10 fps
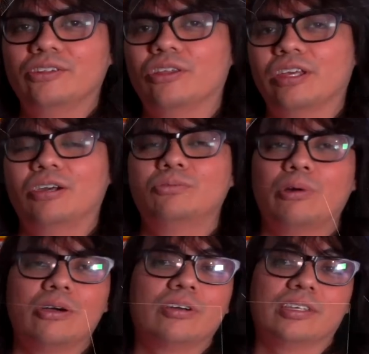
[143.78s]
no de un
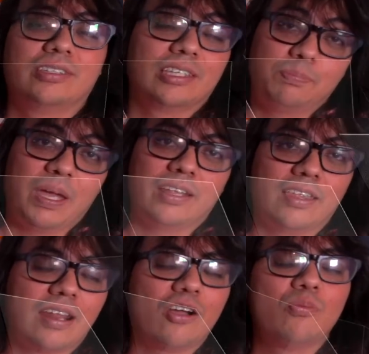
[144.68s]
juego que sí espere
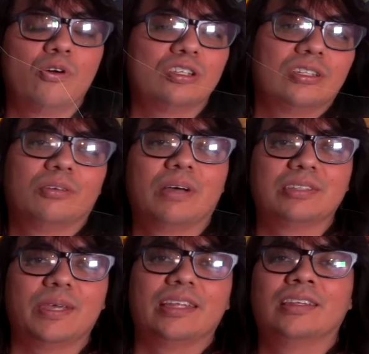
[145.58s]
de Dragon Ball, sino
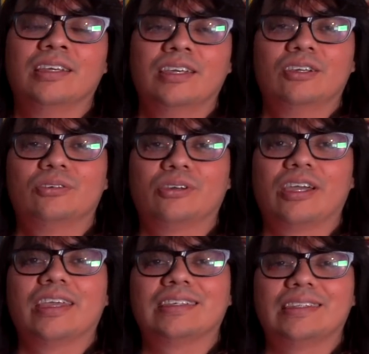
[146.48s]
más bien uno
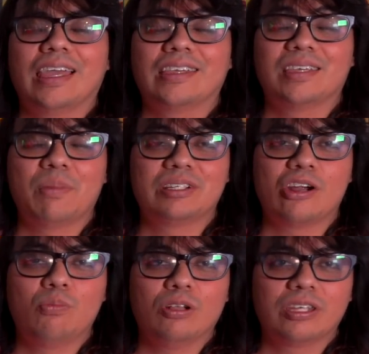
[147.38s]
que ya está y que se llama
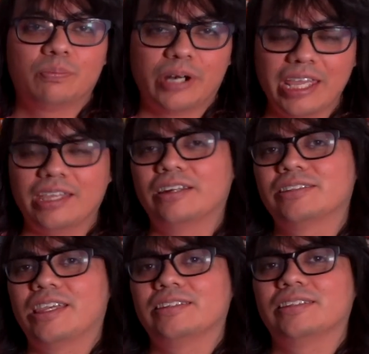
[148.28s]
Dragon Ball The
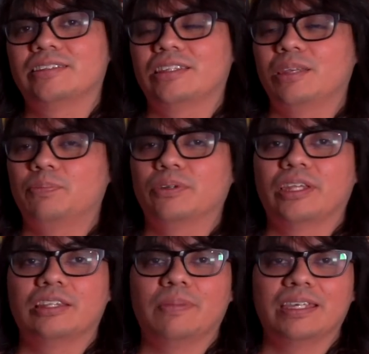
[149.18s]
Breakers, que es este tipo
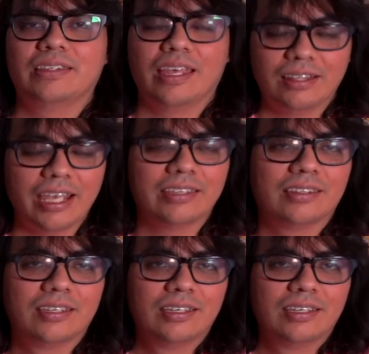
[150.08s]
Dead by Deadlight